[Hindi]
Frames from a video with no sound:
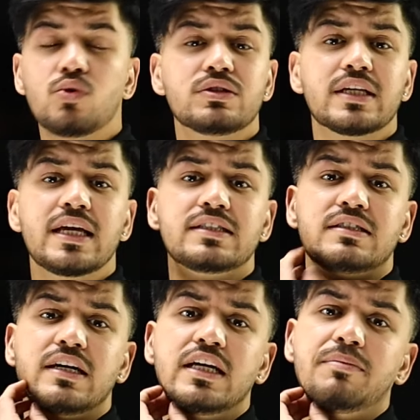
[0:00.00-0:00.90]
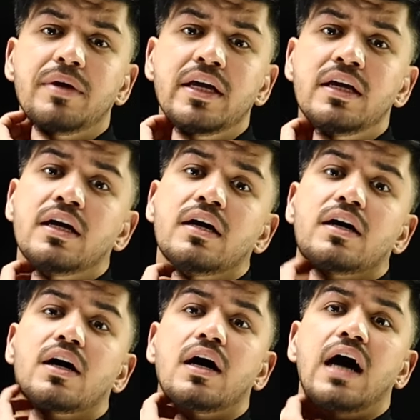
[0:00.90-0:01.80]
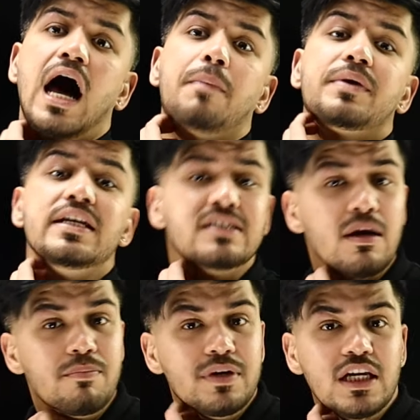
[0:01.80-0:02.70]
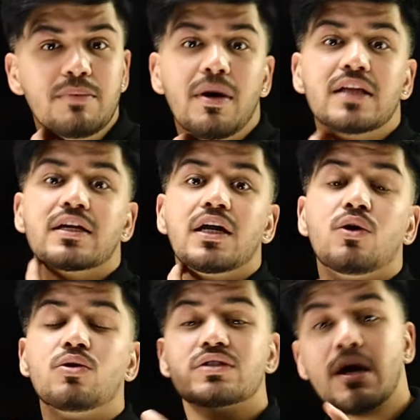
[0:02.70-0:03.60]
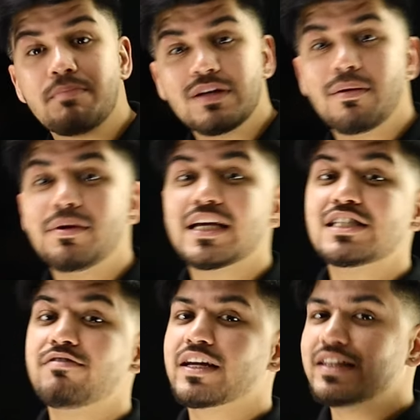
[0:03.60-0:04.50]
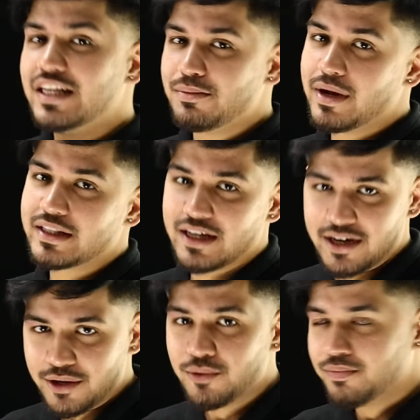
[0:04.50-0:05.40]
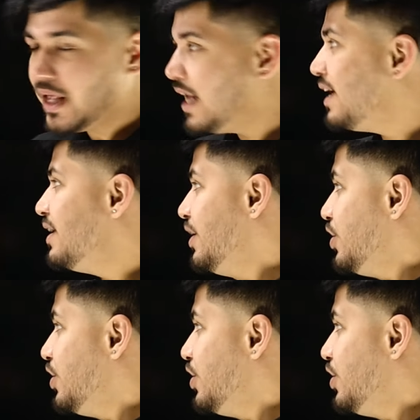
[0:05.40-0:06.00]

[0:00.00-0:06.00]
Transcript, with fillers: उस केस स्टडी में आप किस कंपनी की बात कर रहे हो और उस कंपनी में भी किस व्यक्ति की बात कर रहे हो है ना